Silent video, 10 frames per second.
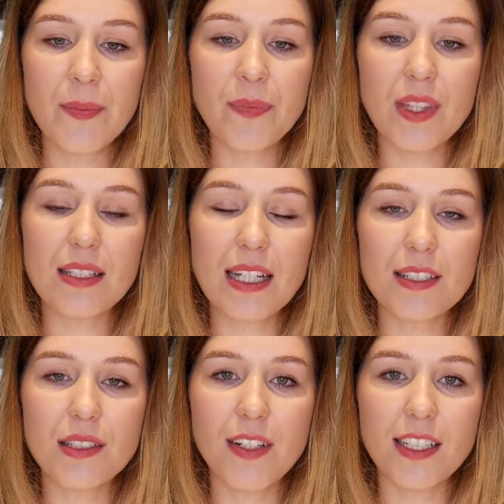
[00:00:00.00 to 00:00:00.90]
te
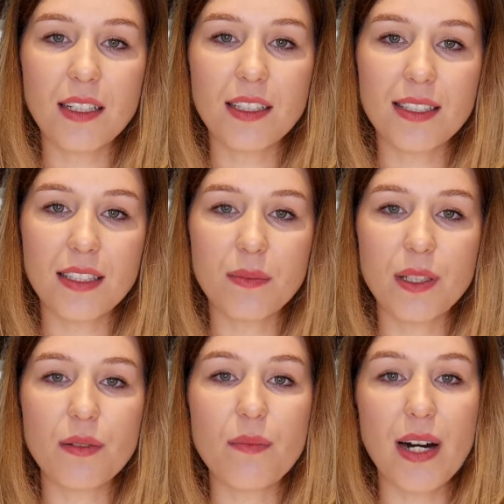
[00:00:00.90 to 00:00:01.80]
zarysowania niestety
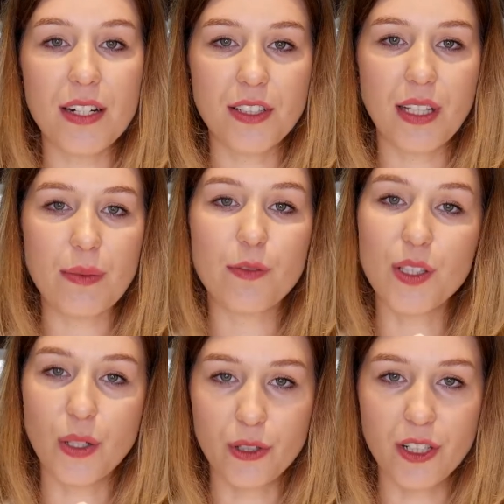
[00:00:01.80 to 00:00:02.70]
będą bardziej
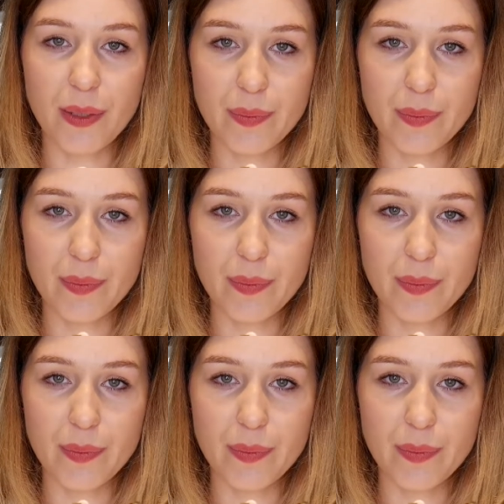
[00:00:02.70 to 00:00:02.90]
widoczne.